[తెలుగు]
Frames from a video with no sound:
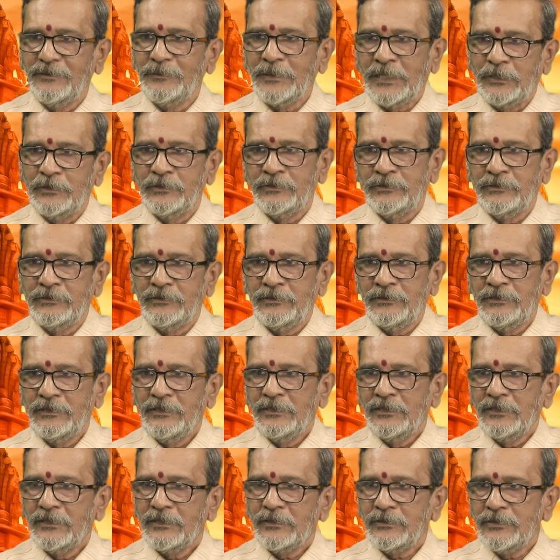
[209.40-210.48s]
మనం
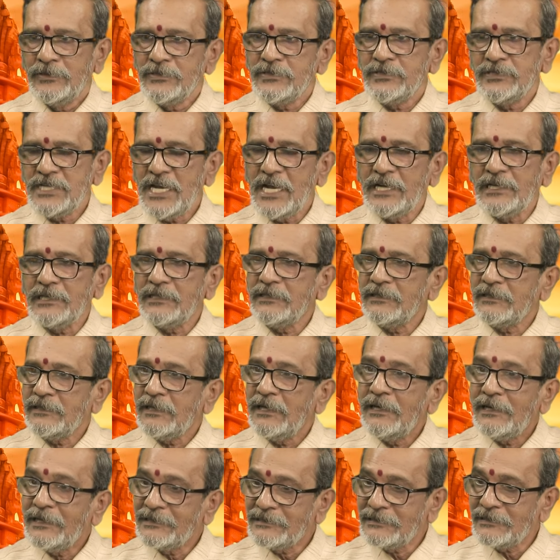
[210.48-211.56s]
కొంచెం జాగ్రత్త
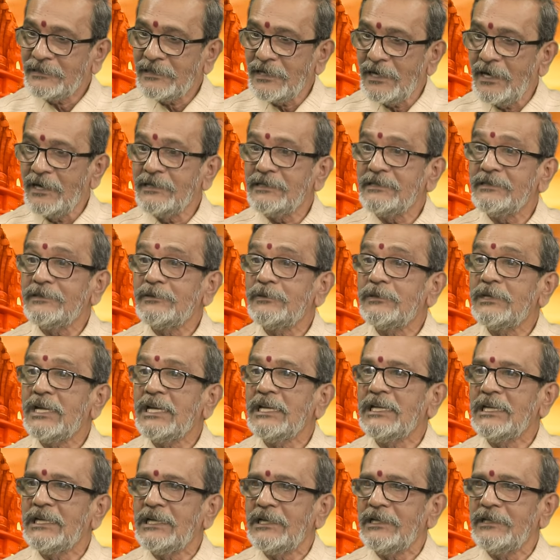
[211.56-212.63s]
అట్లాంటిది కూడా
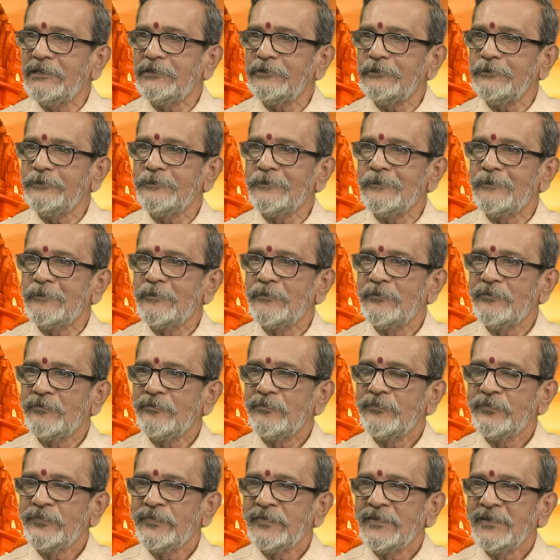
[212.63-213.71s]
ఏం లేదు
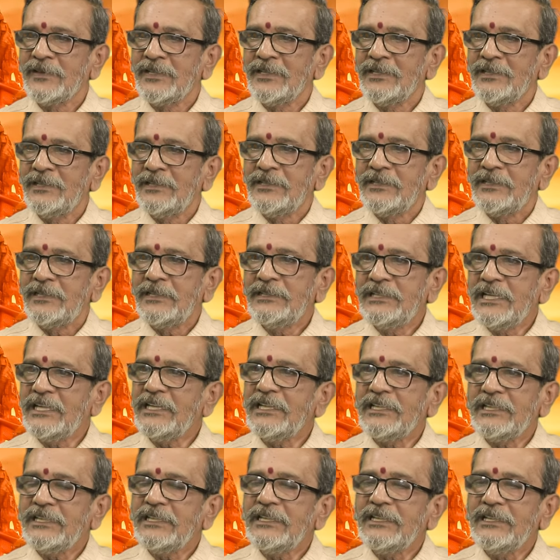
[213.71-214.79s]
అంటే
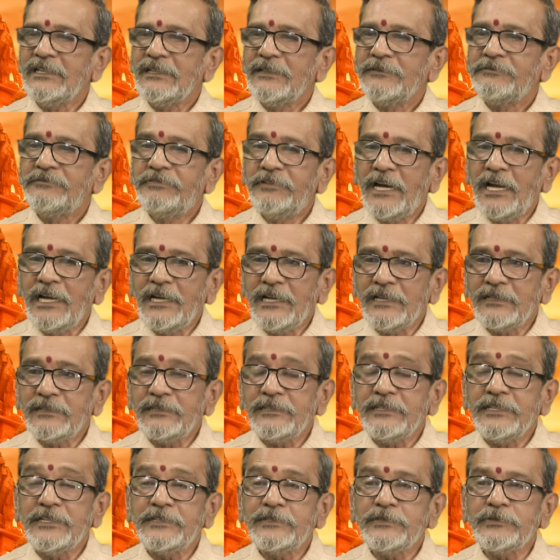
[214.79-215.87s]
వాళ్లకు
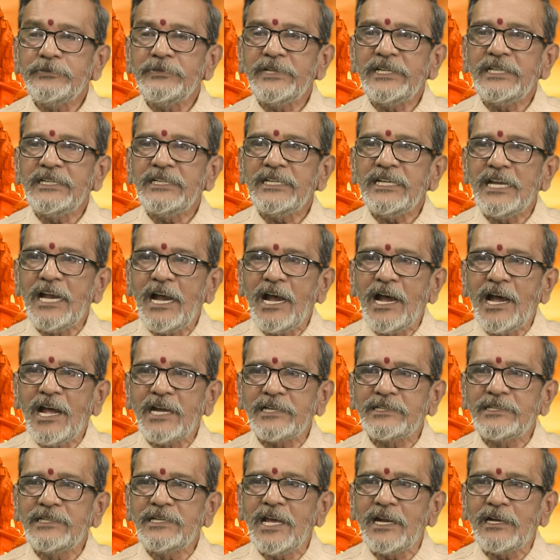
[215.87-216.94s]
ఎటువంటి
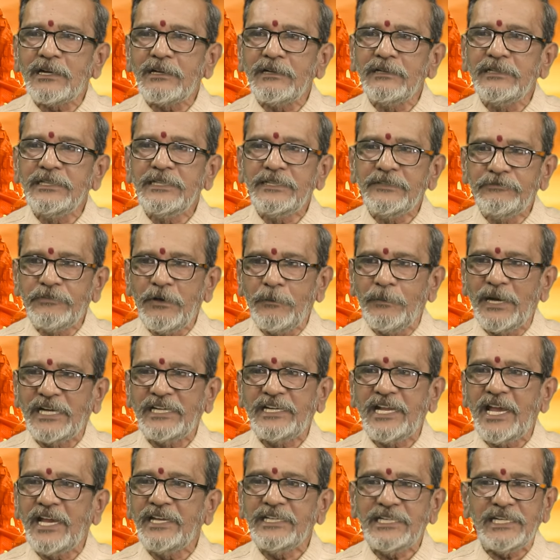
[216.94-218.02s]
ఆర్డర్లు
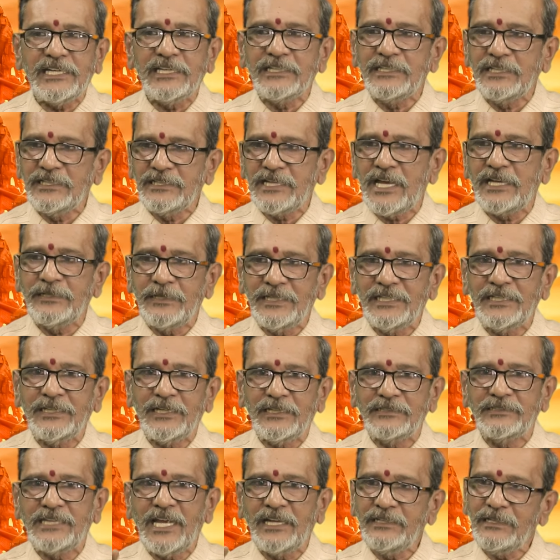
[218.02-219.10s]
ఇవ్వబడ్డాయి అనే దాన్ని
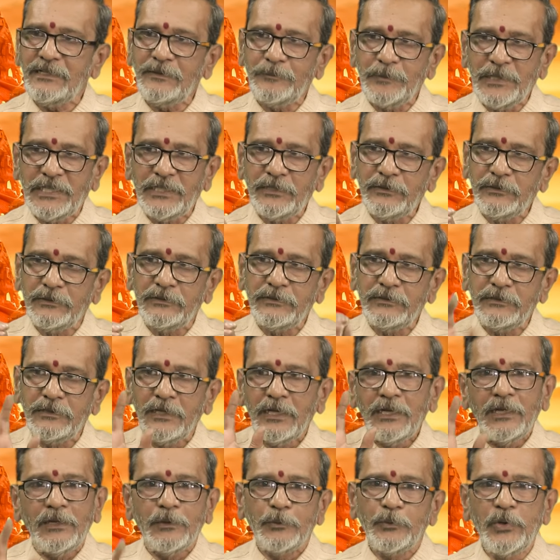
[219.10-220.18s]
దాన్ని మీరు
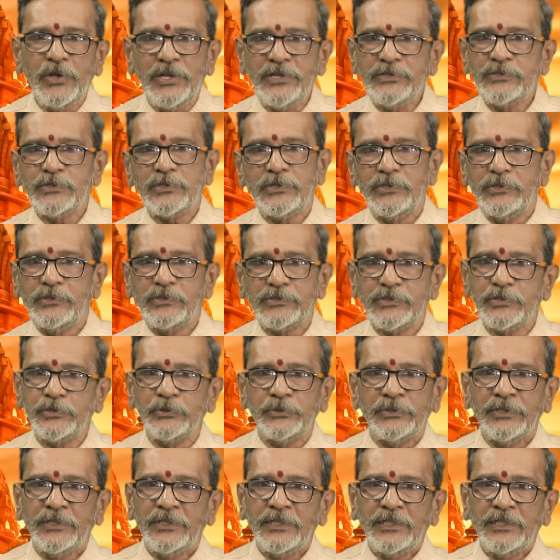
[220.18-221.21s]
ఊహించుకోవచ్చు